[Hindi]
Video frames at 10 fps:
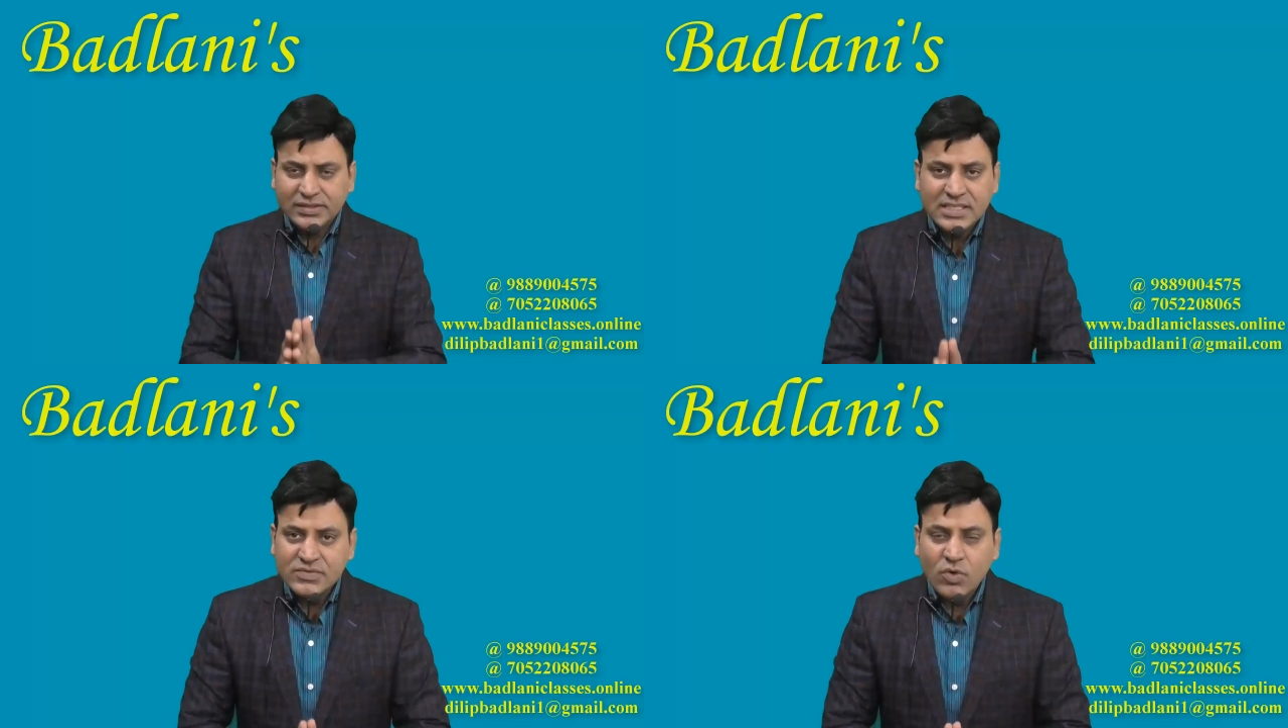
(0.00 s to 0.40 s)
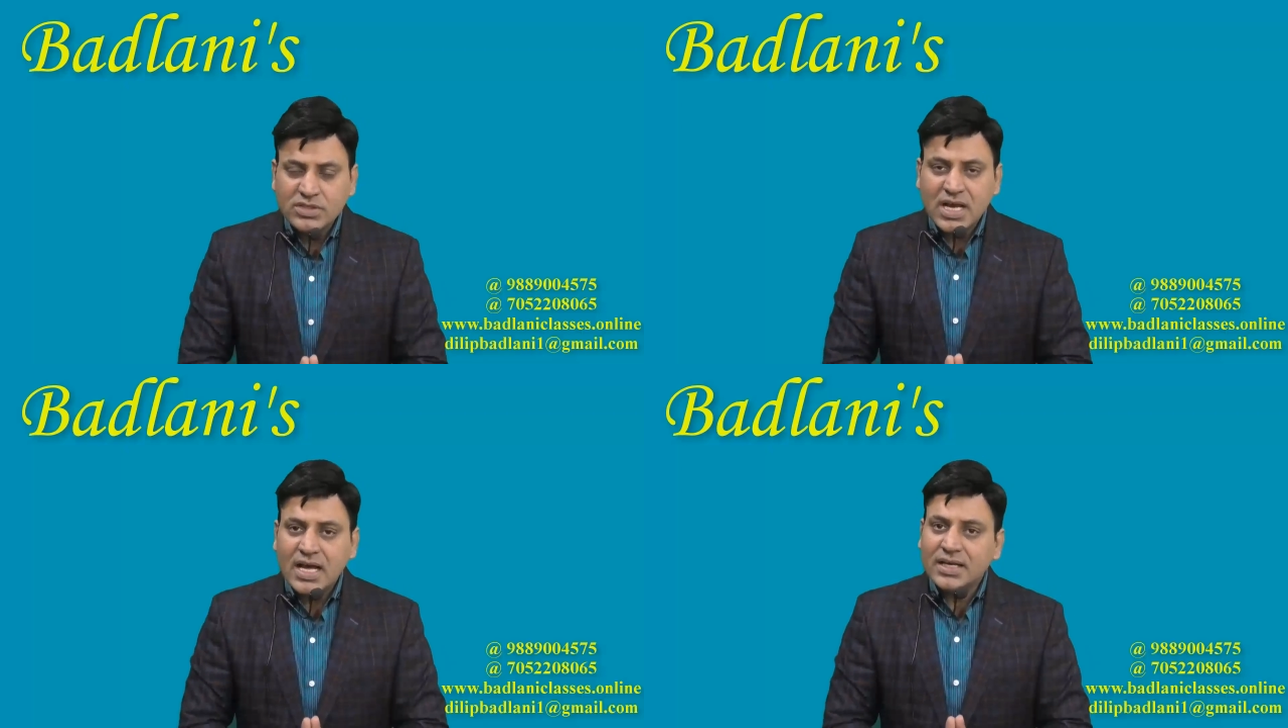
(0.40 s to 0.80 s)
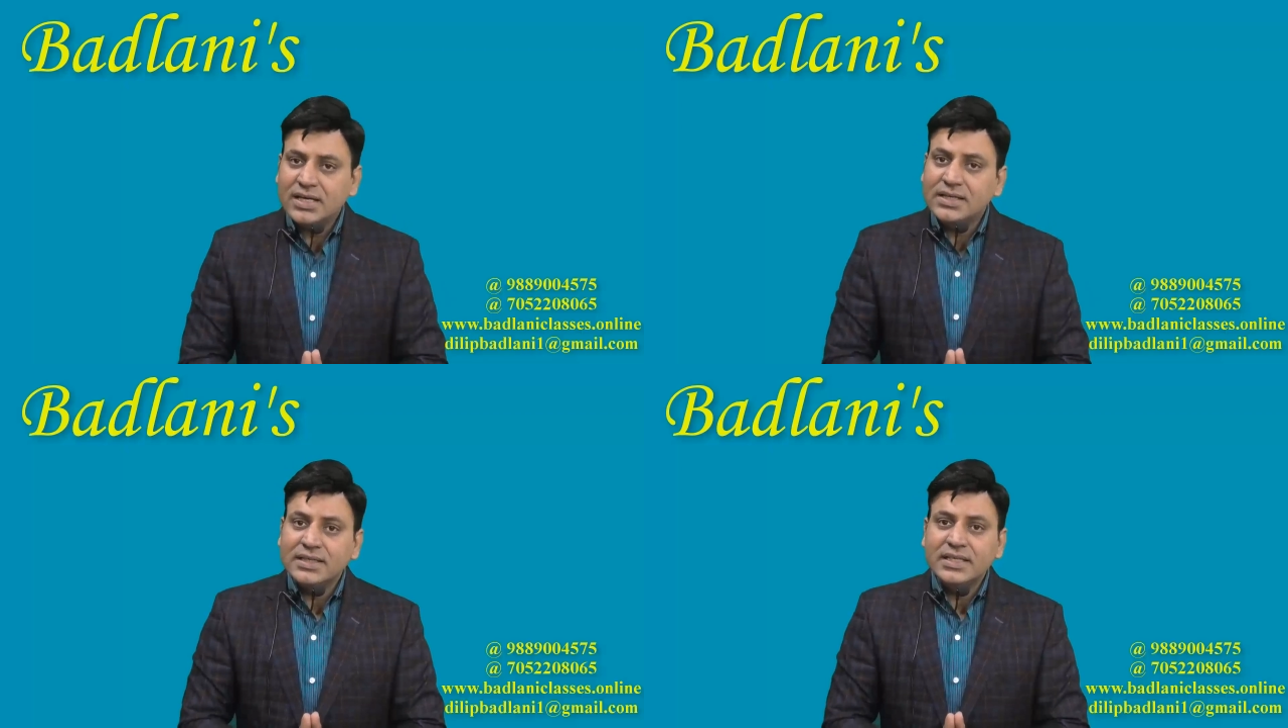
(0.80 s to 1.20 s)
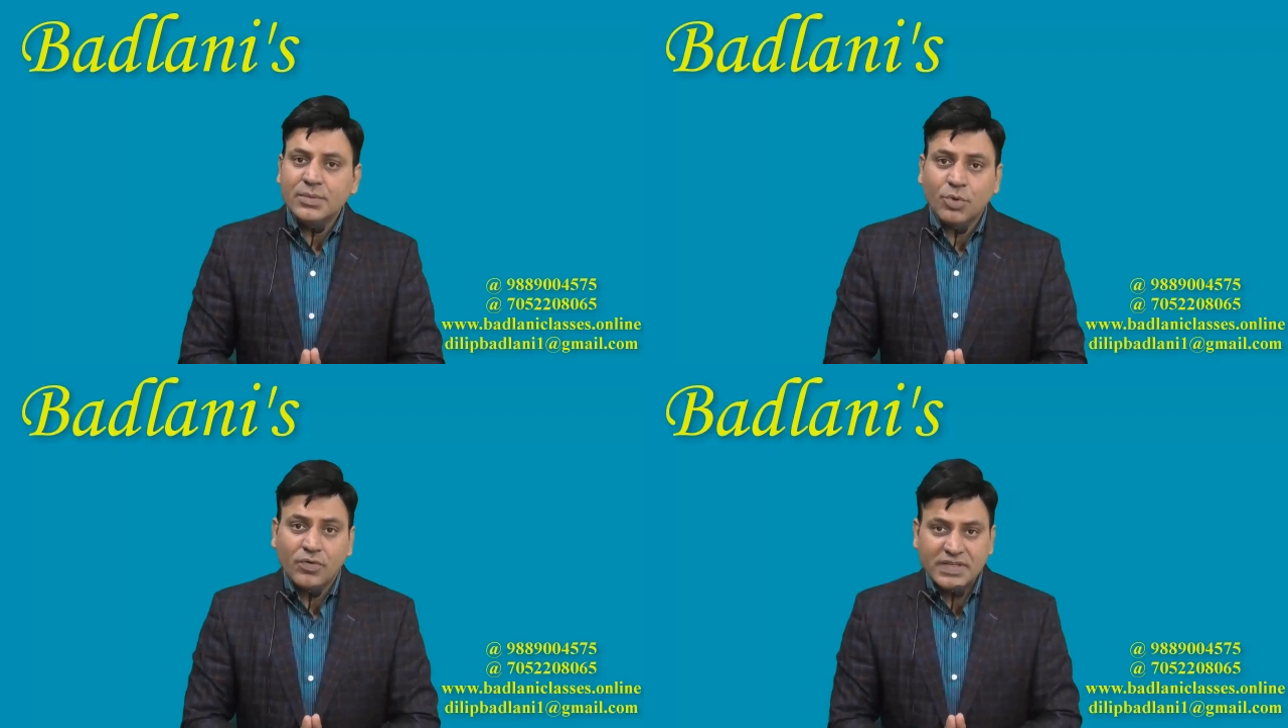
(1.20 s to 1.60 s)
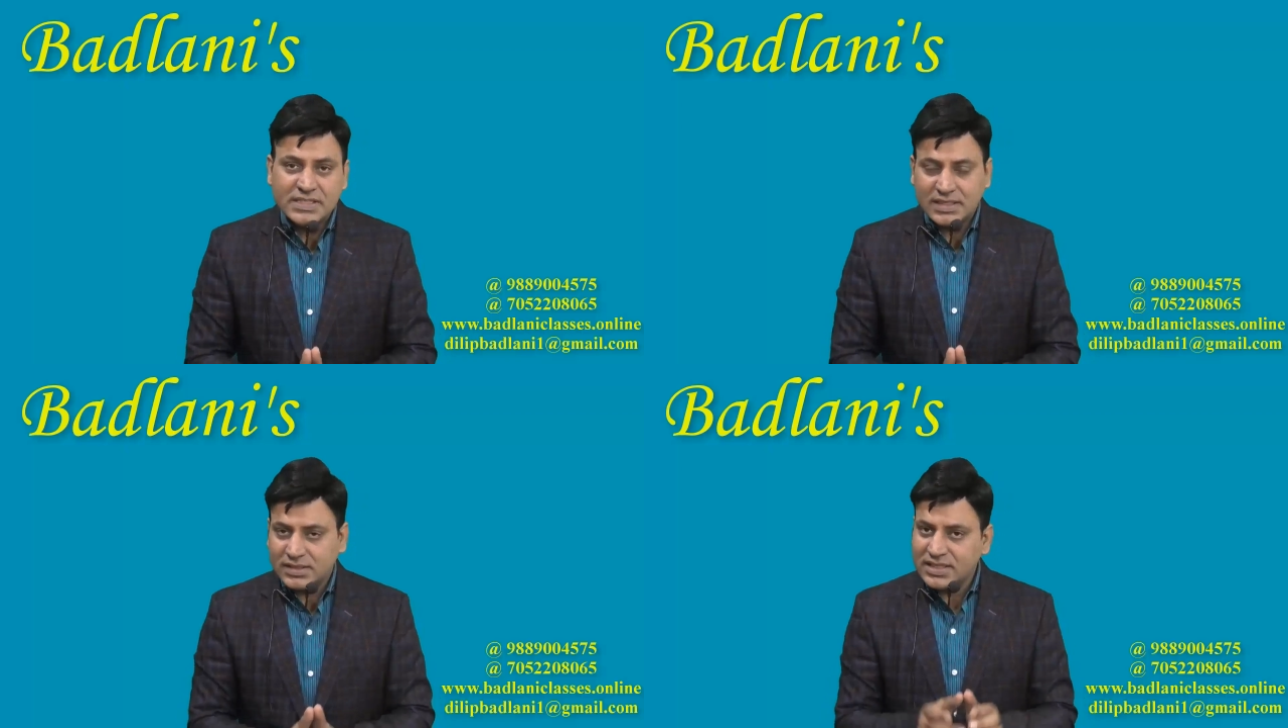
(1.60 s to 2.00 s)
दिस वॉज आर अर्लियर
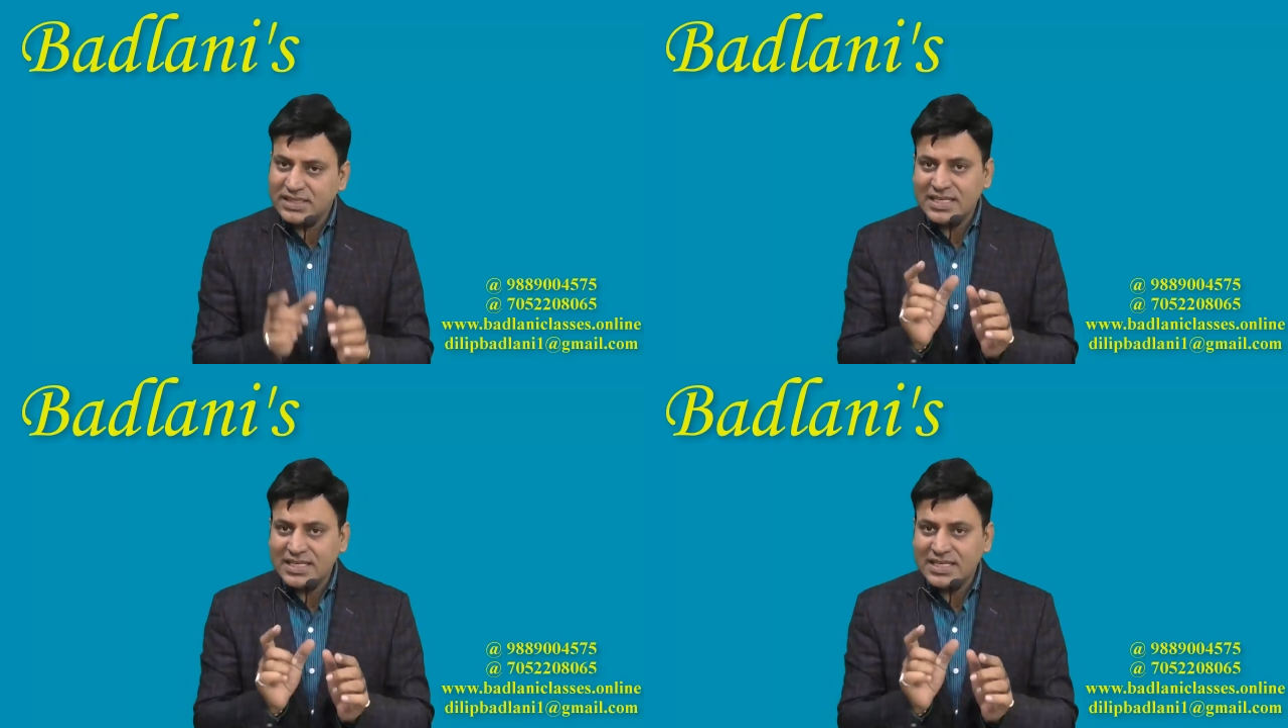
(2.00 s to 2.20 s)
प्रोविजन कि